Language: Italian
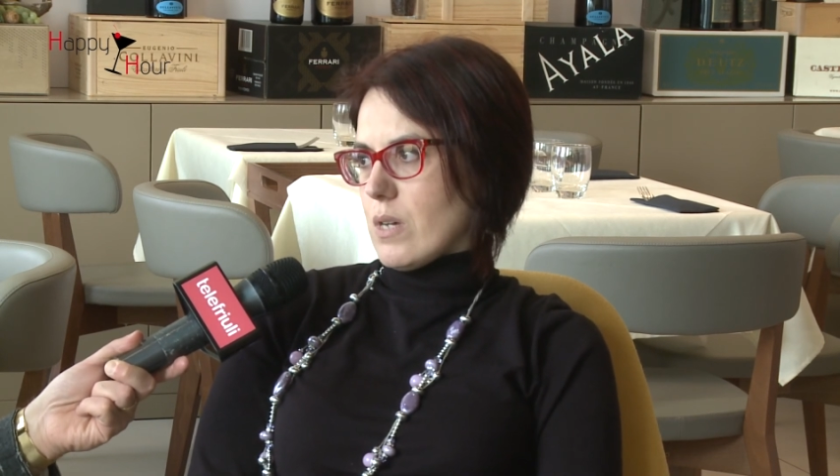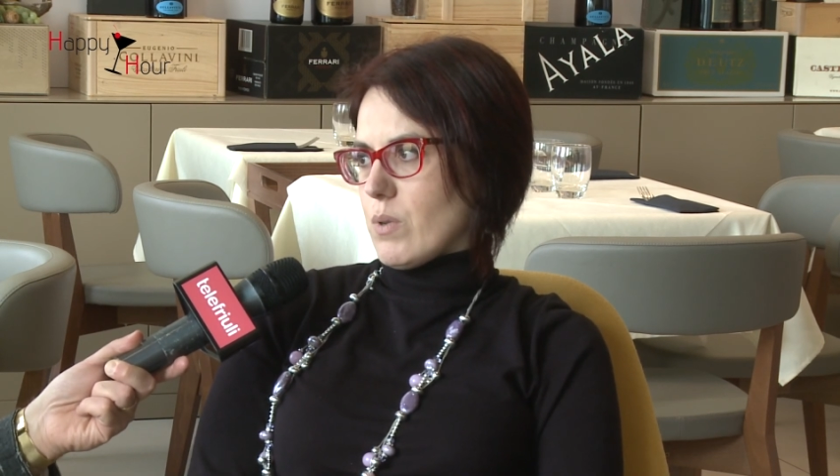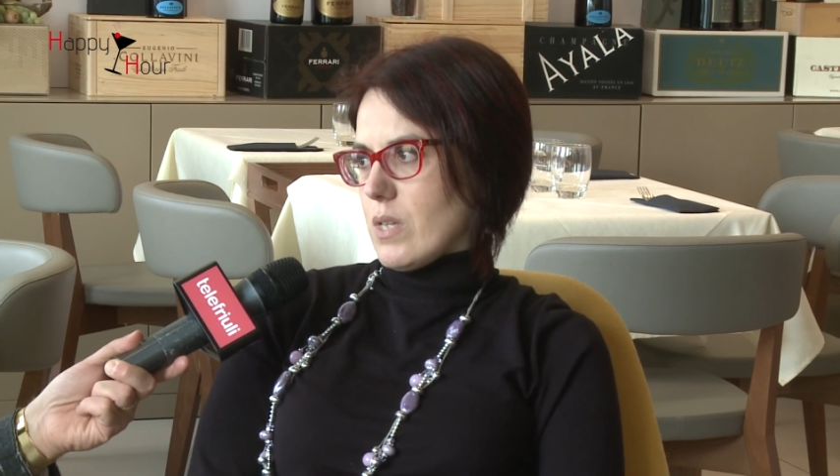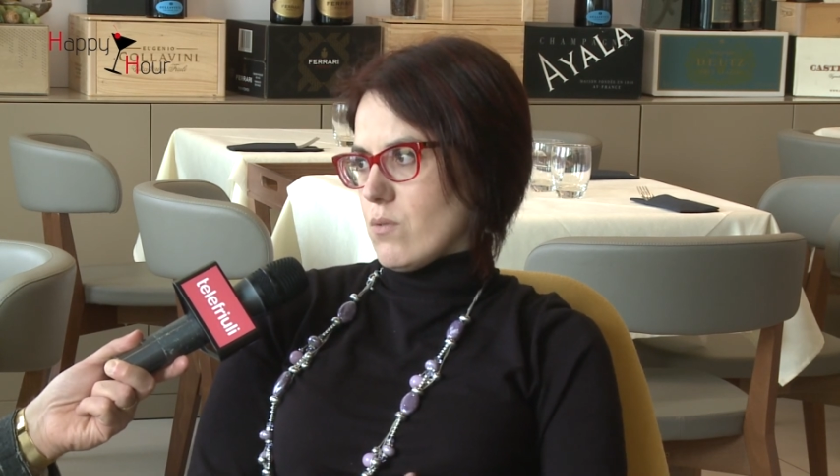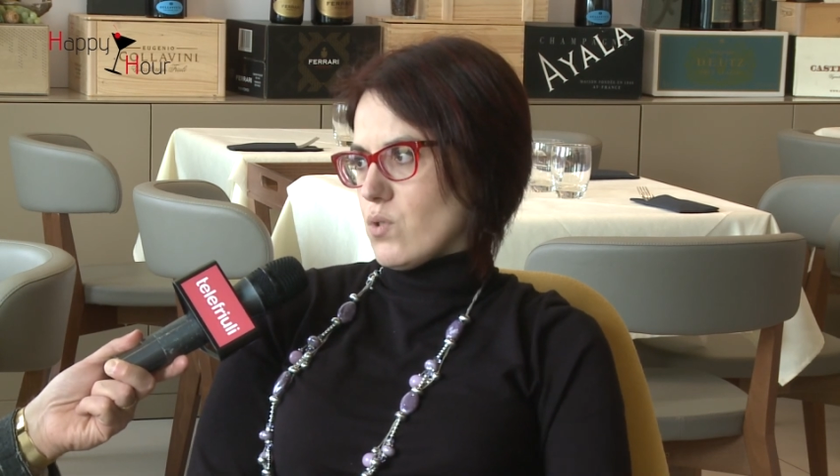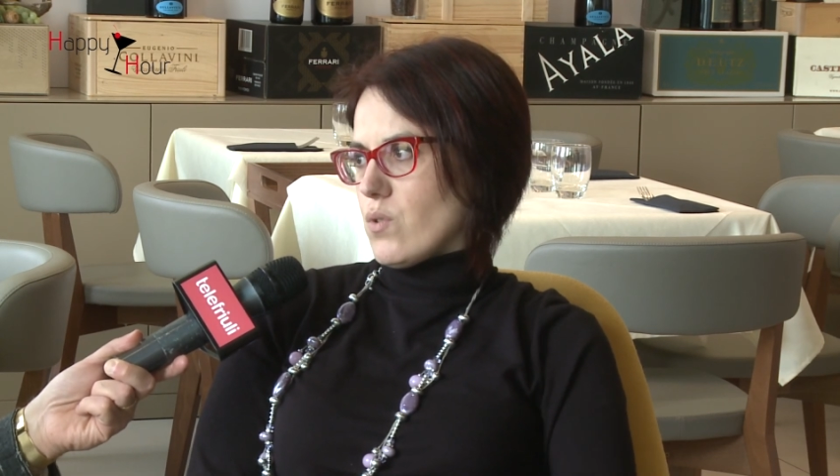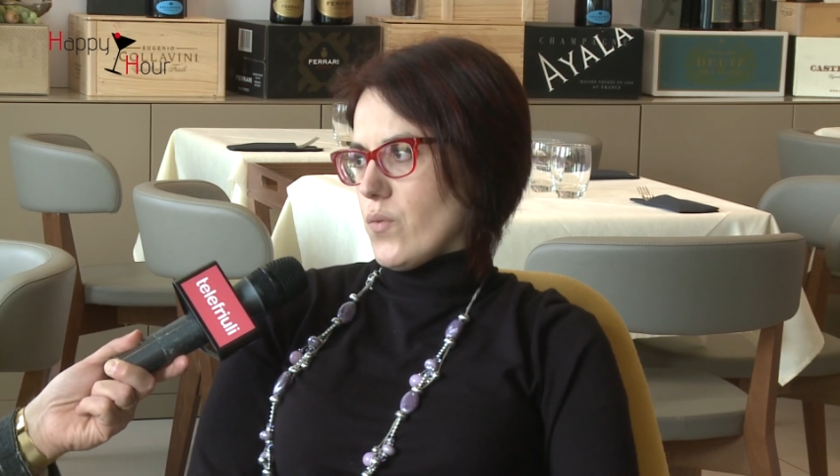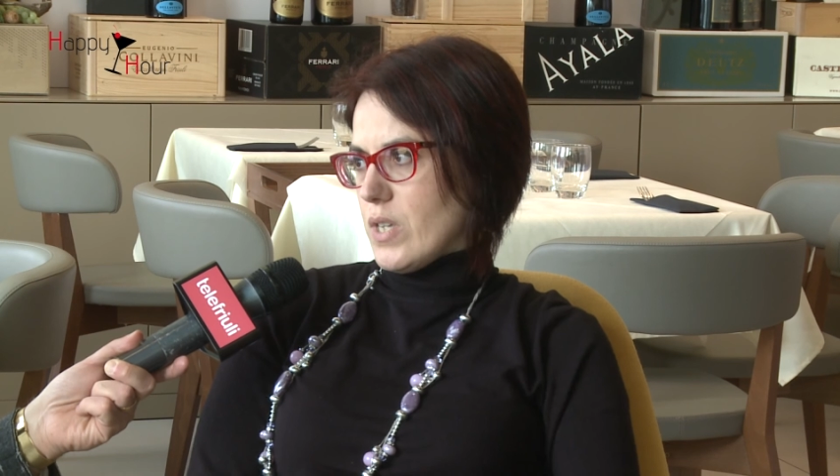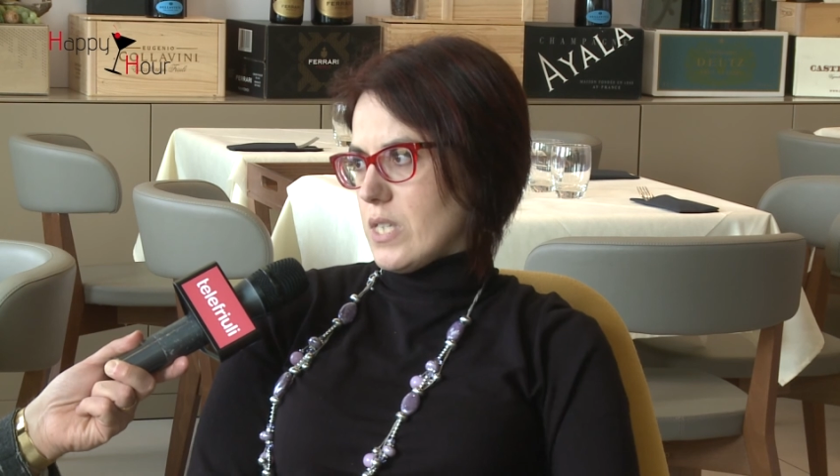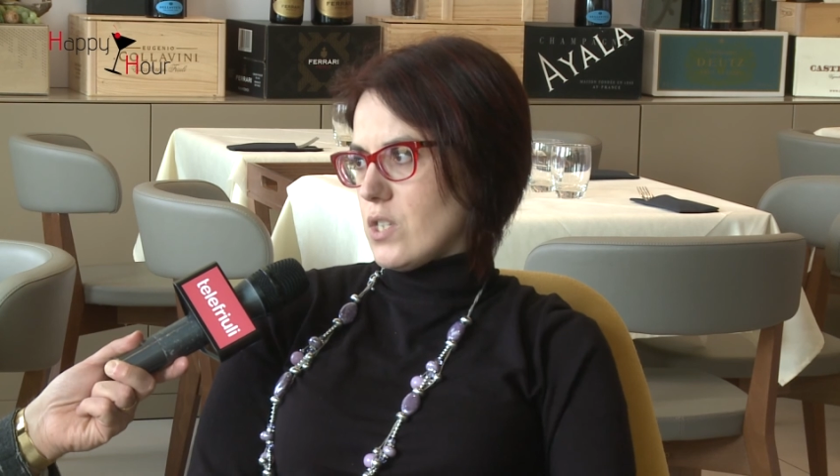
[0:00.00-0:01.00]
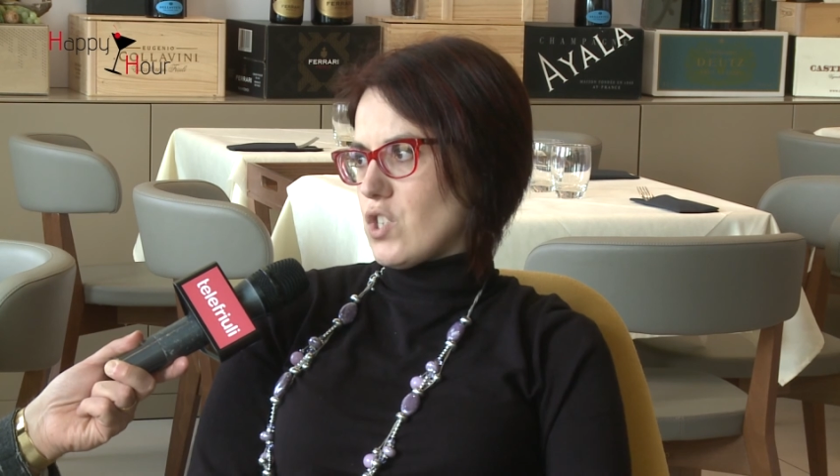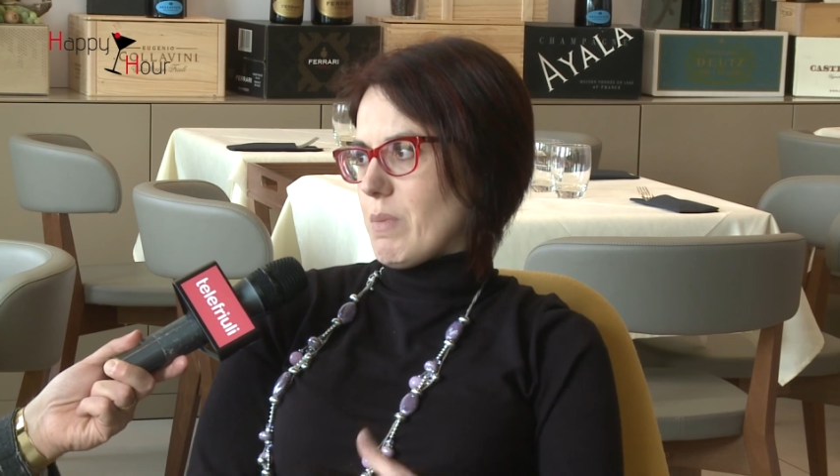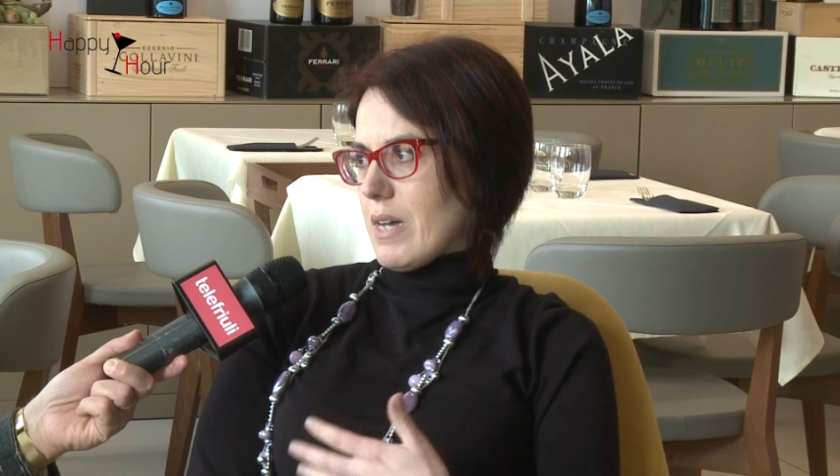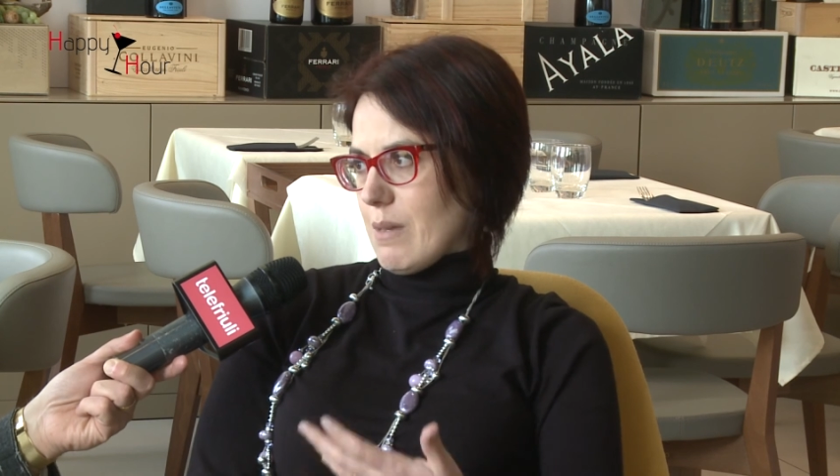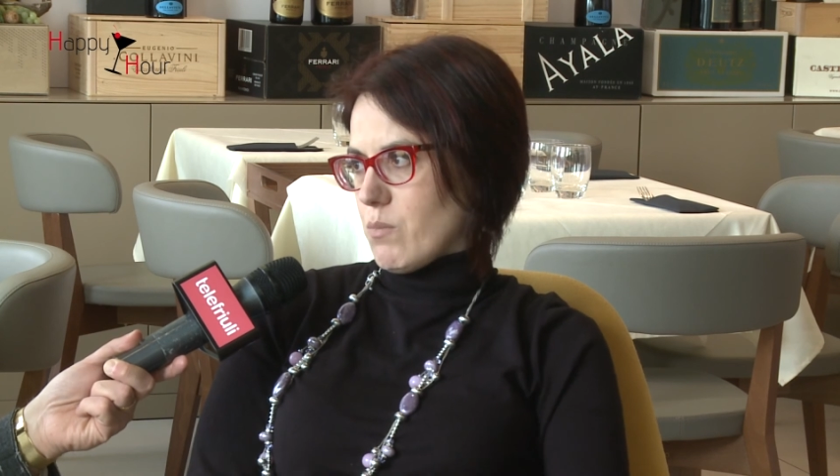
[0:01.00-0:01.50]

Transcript: quindi non solo fisici ma anche